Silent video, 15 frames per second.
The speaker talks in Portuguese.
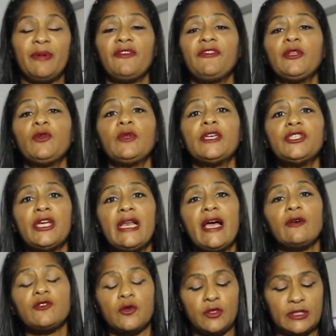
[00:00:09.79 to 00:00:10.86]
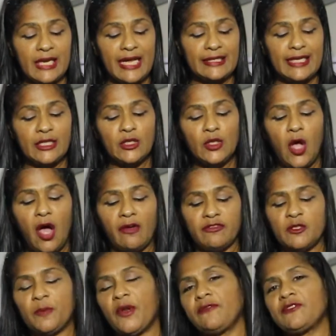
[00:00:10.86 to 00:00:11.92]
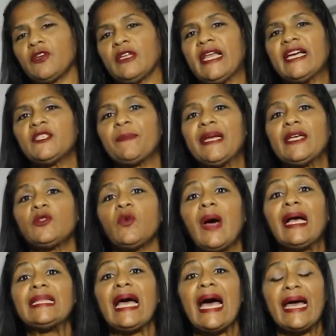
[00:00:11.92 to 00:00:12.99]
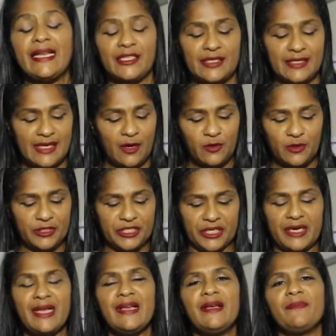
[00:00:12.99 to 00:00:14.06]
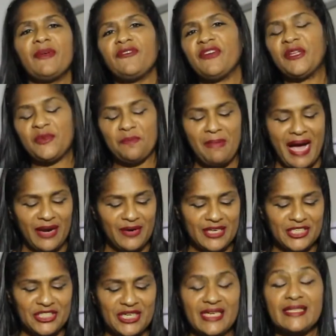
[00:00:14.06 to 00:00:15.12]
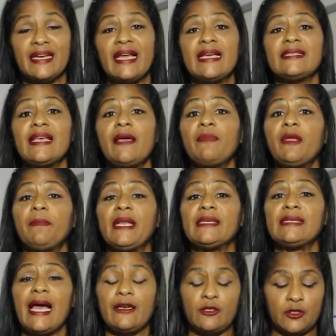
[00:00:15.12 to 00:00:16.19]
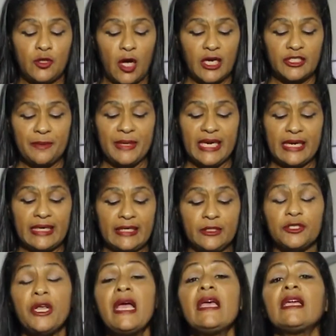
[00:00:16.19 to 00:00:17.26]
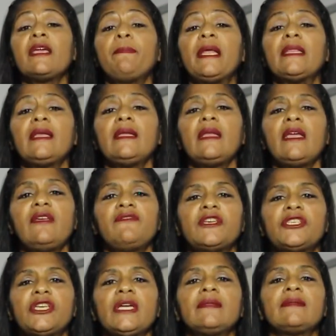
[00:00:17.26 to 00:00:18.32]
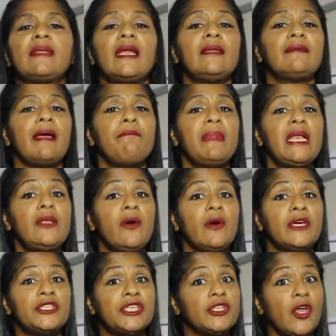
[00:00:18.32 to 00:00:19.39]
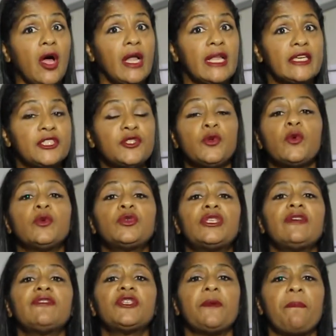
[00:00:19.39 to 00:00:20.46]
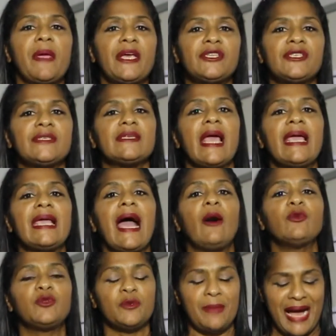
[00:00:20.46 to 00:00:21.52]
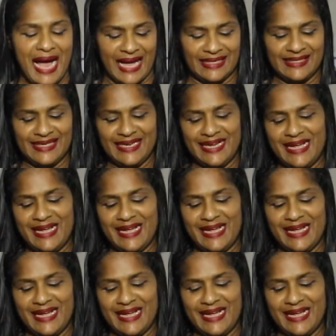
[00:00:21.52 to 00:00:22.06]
Prefeitura de Ilhéus contrata novos profissionais para atuar na área de saúde. Prefeito Mário Alexandre recebe empresários norte-americanos que pretendem investir 30 milhões de dólares no cultivo de peixes em alto mar.